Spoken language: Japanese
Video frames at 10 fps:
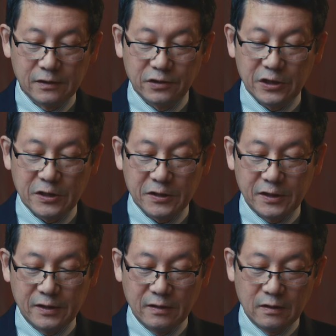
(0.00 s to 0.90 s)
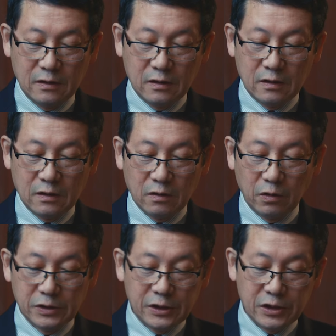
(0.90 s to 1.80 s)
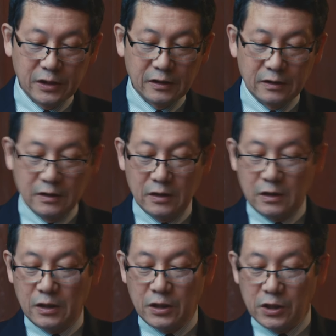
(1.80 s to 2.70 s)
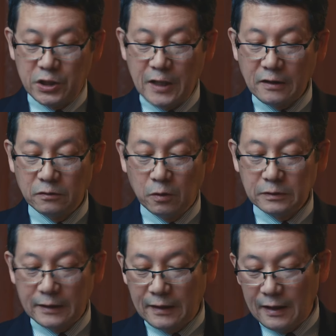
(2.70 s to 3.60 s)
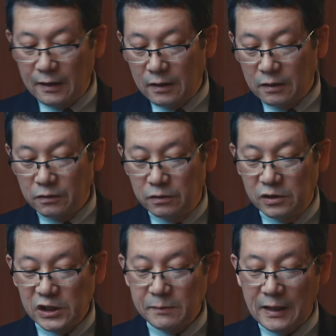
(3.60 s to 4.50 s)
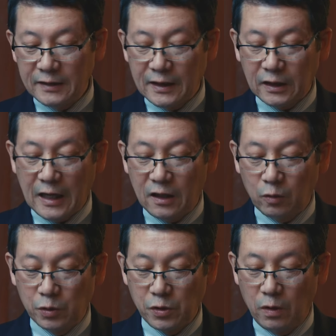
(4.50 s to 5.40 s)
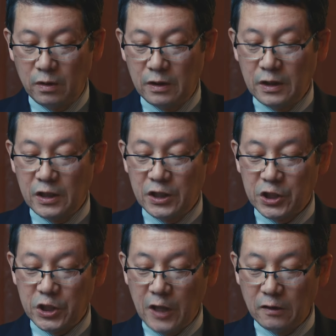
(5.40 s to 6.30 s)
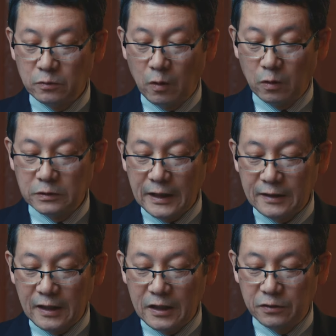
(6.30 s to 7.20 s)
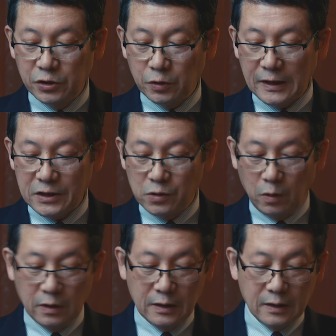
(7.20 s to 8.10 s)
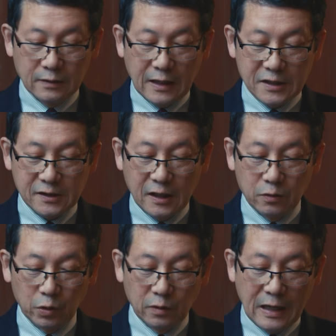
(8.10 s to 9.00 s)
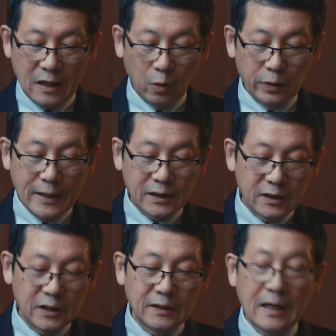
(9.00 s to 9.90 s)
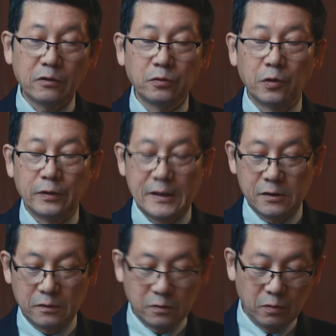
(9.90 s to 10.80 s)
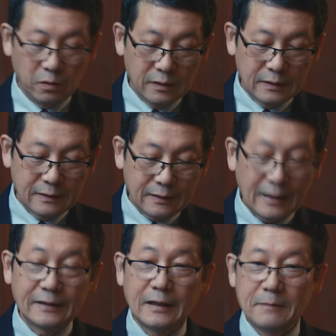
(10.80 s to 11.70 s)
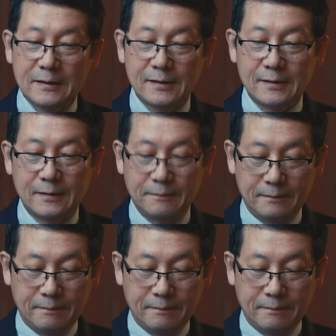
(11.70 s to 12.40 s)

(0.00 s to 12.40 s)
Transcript: 事実、ご自身、試練を受けて苦しまれたからこそ、試練を受けている人たちを助けることがおできになるのですと書いています。